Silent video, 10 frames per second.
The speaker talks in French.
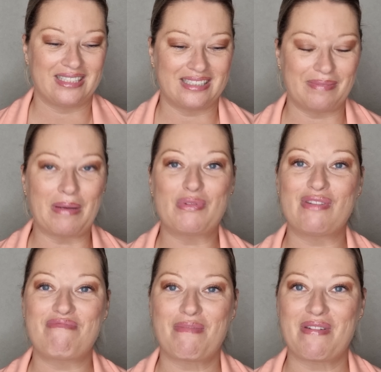n'hésitez pas à me
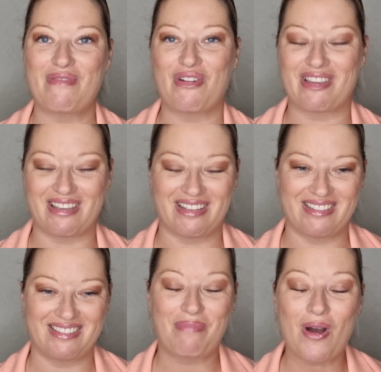suivre pour mes vlogs.
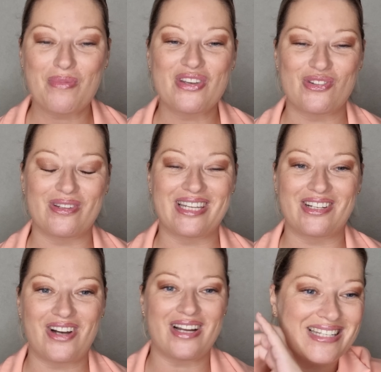Premier jour d'école,